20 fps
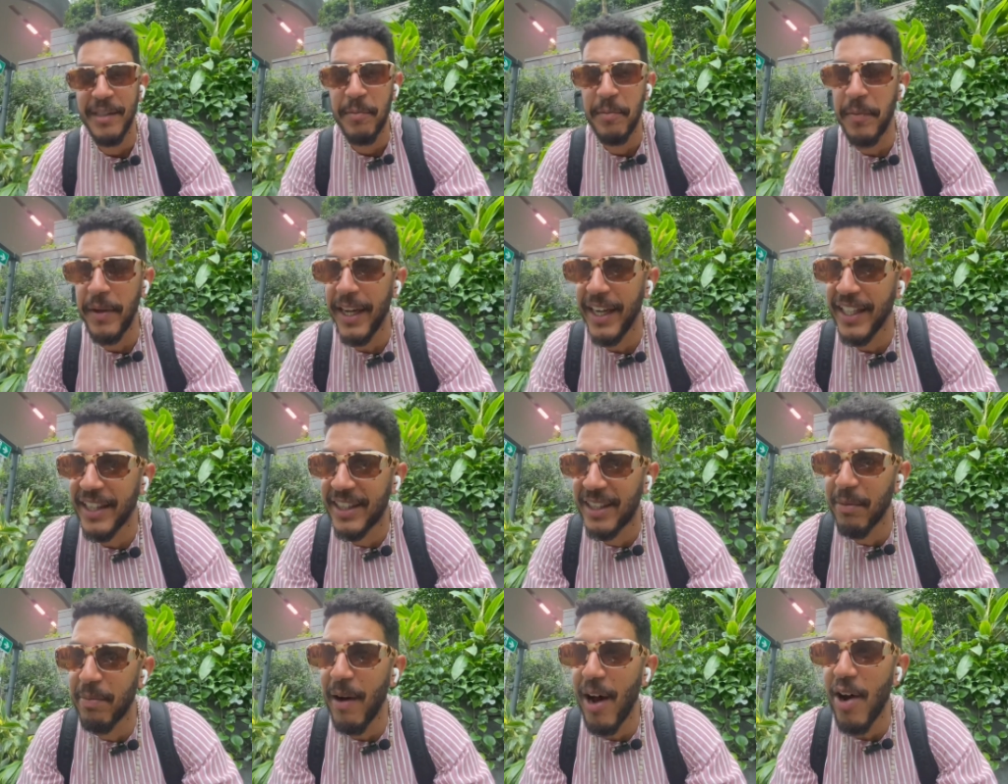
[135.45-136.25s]
من
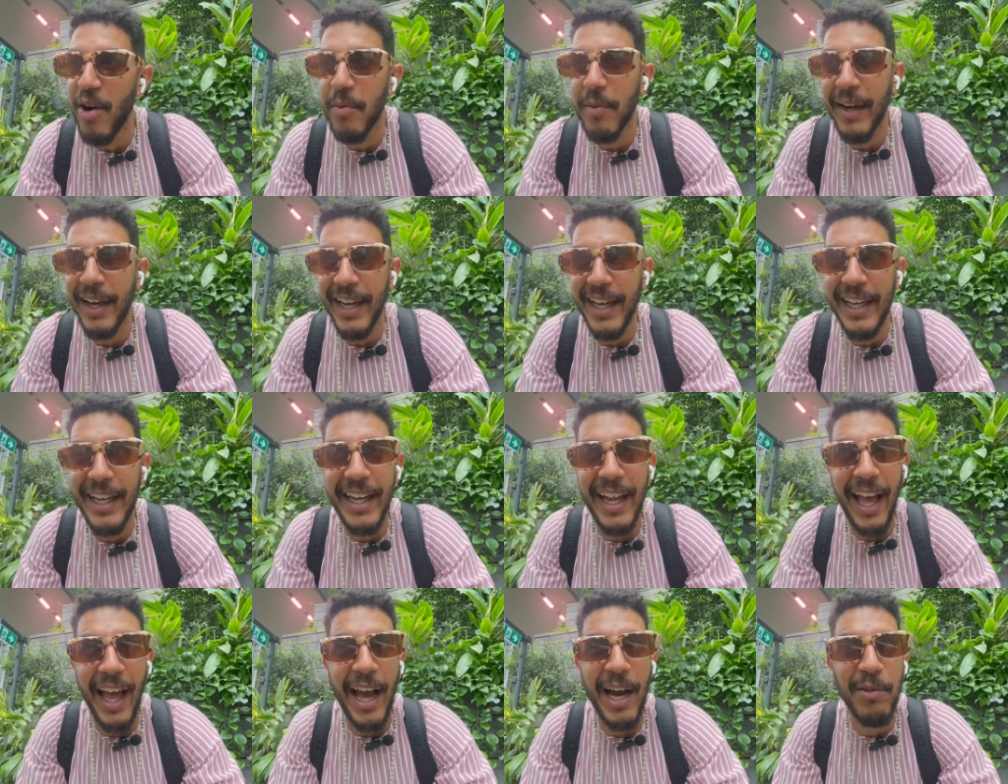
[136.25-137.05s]
الدبا
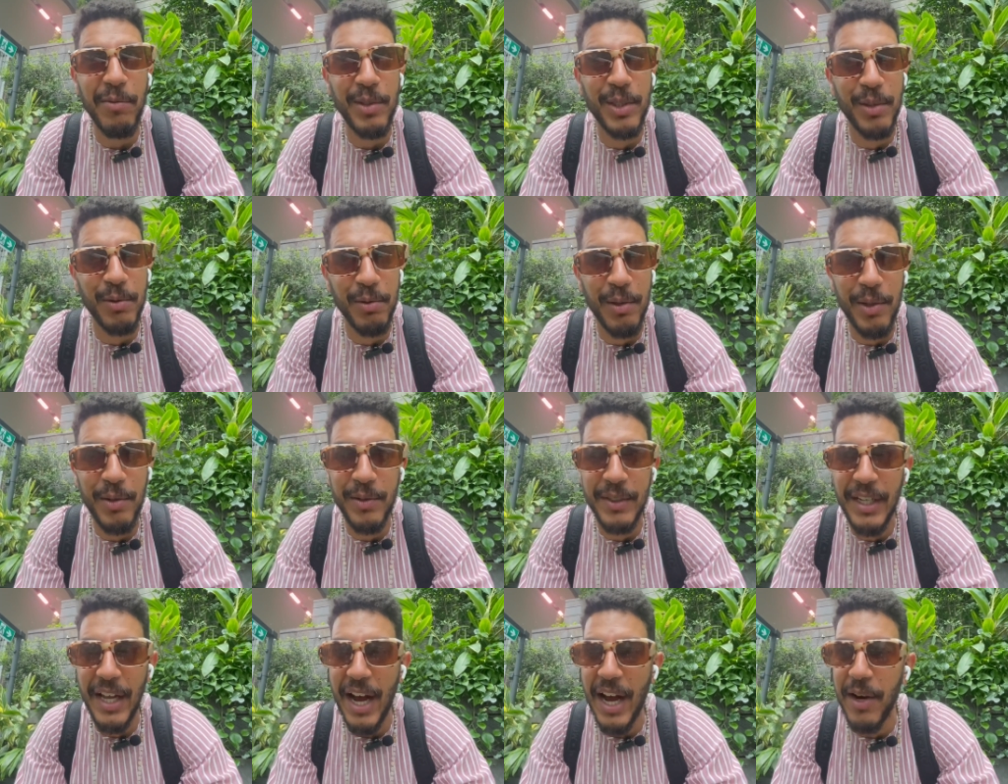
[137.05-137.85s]
ومخلقها
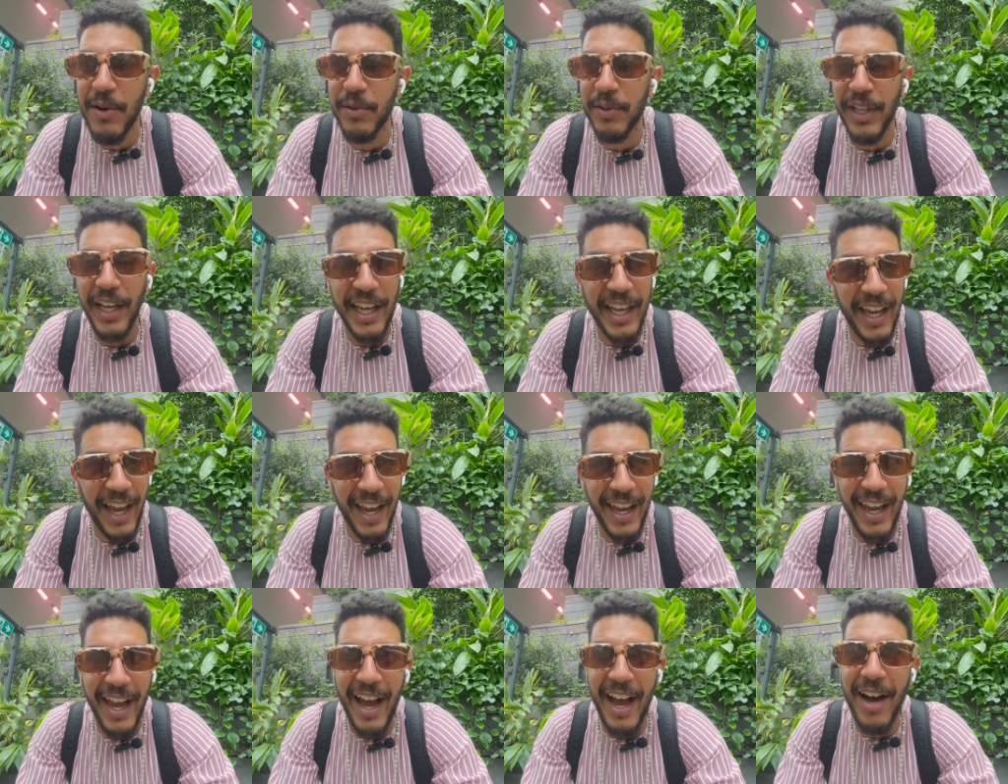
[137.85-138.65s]

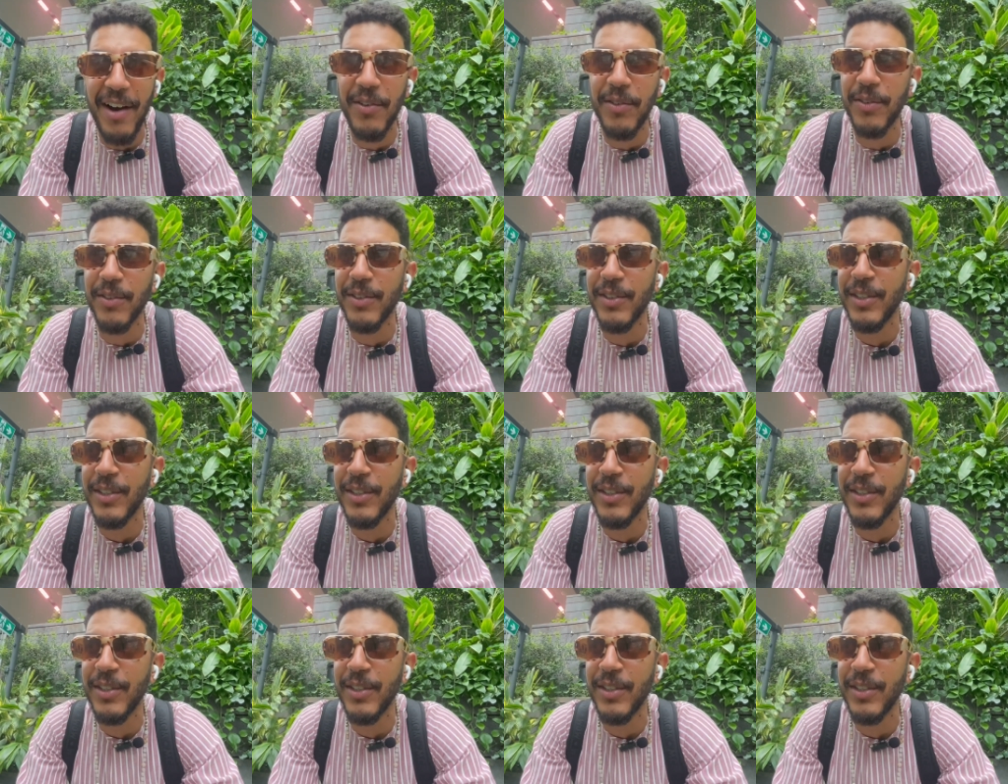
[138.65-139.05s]
ونقيقيه و...